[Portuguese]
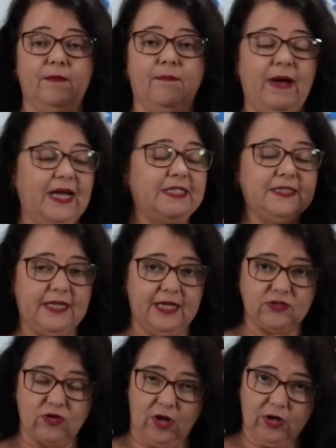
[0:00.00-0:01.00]
Mais
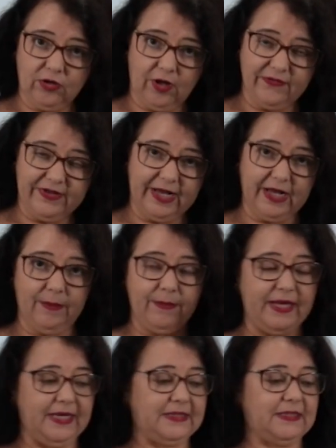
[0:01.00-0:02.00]
3. Coloca o 9 na
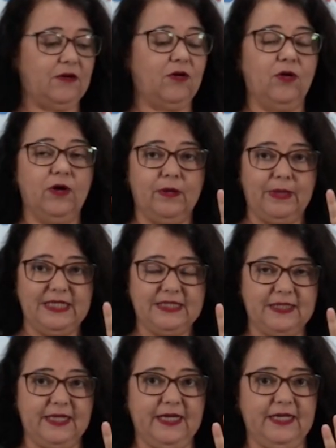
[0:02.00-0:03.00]
cabeça. Coloca mais
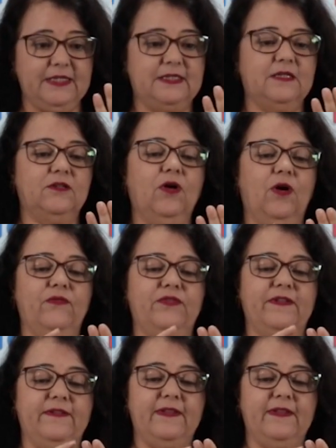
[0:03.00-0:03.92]
3, 9.